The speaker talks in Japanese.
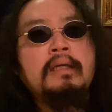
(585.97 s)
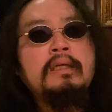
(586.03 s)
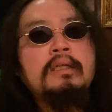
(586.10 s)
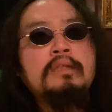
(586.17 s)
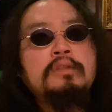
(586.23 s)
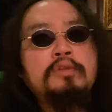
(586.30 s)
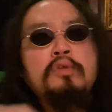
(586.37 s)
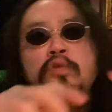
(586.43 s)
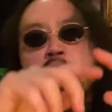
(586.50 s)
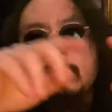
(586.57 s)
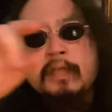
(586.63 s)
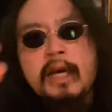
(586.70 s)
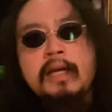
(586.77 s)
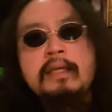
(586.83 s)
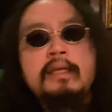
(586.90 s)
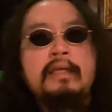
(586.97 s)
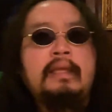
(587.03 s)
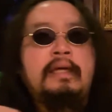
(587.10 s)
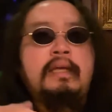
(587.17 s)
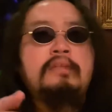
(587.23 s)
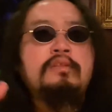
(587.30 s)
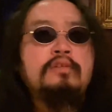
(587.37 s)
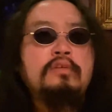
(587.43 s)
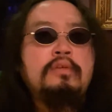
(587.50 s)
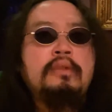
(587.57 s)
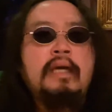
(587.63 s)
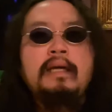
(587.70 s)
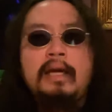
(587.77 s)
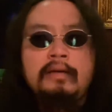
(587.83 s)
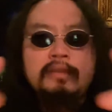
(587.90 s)
書類関係なんかある
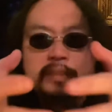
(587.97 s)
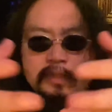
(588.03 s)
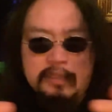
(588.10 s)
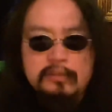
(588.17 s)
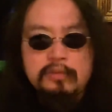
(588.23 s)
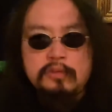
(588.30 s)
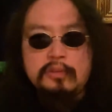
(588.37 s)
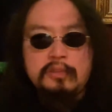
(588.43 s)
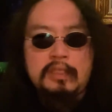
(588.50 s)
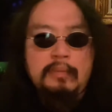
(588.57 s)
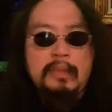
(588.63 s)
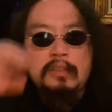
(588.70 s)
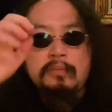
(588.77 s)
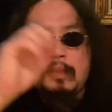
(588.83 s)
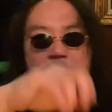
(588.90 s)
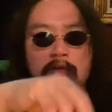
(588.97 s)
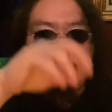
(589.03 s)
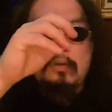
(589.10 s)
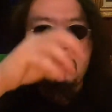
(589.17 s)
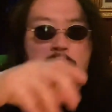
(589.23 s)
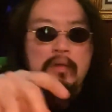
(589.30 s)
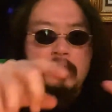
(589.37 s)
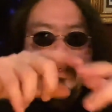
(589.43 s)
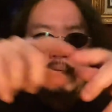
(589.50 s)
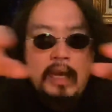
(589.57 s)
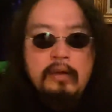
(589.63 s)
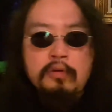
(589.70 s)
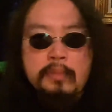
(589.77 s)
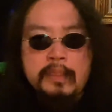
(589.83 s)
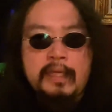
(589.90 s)
じゃないか、書類とかまとめるこの
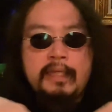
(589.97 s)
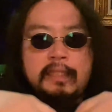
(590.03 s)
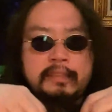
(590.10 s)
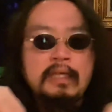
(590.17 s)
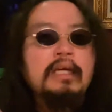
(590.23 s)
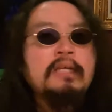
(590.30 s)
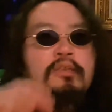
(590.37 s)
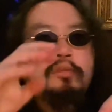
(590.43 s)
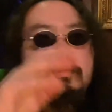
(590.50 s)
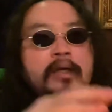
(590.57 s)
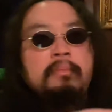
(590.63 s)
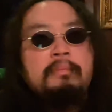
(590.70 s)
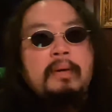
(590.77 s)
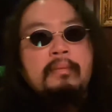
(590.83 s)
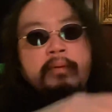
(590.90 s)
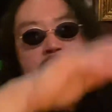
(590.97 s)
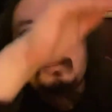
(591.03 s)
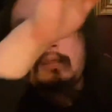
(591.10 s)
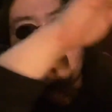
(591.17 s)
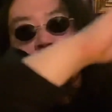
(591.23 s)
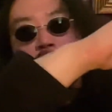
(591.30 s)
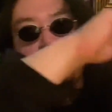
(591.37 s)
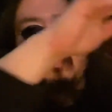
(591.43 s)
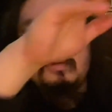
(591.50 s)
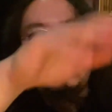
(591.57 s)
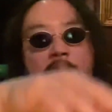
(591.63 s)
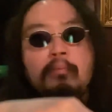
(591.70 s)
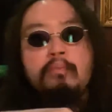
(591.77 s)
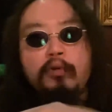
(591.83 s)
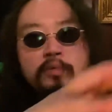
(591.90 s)
カゴみたいなやつ、それがババって結構
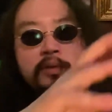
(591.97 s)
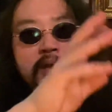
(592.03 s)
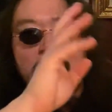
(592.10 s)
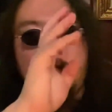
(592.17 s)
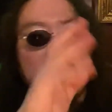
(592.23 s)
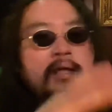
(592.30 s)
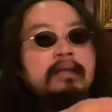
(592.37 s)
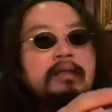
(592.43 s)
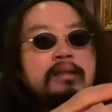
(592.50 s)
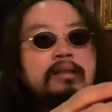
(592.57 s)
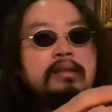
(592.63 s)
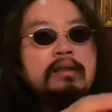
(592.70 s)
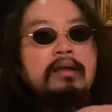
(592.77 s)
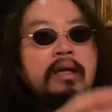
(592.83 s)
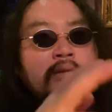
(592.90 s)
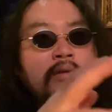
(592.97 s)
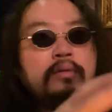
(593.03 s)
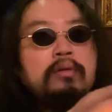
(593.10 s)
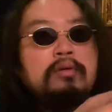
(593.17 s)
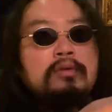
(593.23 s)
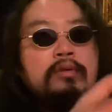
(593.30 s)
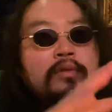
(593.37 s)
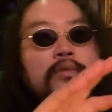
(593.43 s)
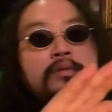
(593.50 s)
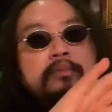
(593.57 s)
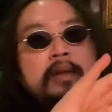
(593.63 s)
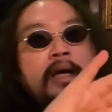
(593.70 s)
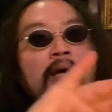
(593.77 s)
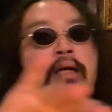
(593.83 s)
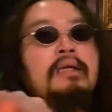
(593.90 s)
段ボールとか
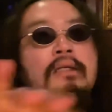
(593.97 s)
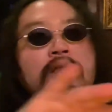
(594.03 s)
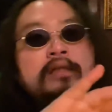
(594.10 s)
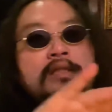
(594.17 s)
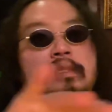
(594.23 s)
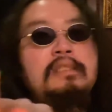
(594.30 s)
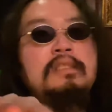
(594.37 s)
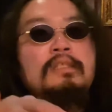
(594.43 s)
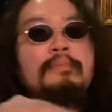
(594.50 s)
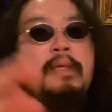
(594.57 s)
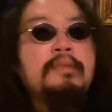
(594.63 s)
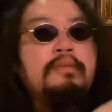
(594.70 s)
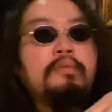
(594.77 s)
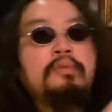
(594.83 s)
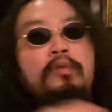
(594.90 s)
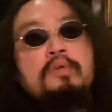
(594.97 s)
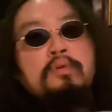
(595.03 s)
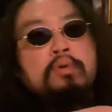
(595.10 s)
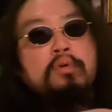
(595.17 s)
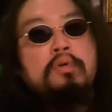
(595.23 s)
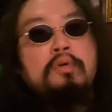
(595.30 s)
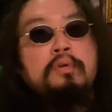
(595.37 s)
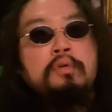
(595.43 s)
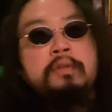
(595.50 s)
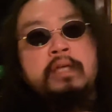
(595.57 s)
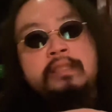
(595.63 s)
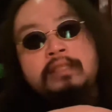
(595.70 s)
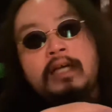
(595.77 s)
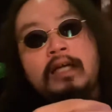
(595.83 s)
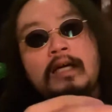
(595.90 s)
キッチンスペースの横の方にお
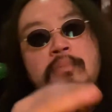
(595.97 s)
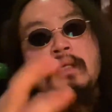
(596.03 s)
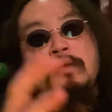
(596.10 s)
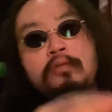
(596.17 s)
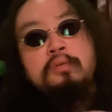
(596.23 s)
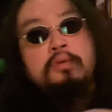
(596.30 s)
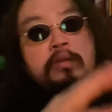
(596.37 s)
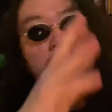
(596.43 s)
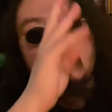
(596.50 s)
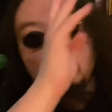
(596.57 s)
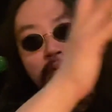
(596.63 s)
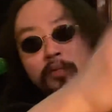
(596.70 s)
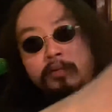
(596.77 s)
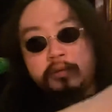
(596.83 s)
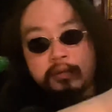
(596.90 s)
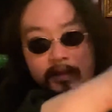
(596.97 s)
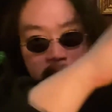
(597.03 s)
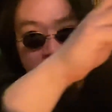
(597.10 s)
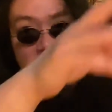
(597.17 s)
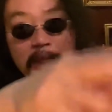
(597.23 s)
客さんが見えるところにドーンって固